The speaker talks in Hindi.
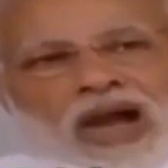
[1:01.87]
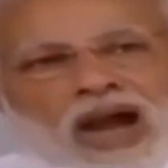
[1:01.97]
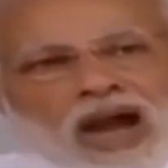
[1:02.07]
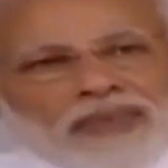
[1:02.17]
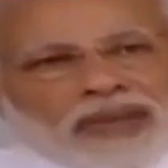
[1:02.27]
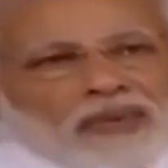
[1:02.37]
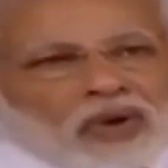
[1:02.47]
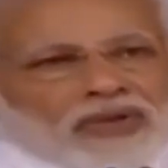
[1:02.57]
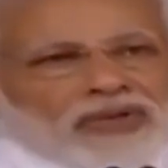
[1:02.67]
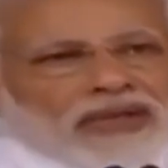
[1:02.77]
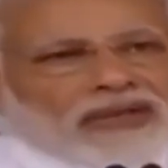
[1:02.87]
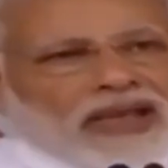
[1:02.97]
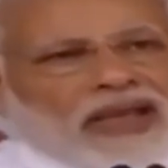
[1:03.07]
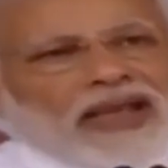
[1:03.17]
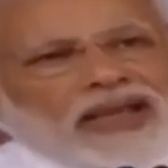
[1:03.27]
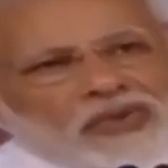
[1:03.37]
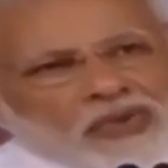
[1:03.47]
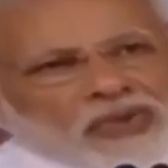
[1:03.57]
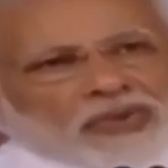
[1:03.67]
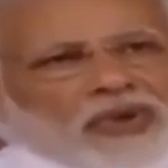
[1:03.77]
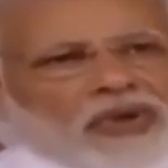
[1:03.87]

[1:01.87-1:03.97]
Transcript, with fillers: जहां भी बोल सकते हैं झूठ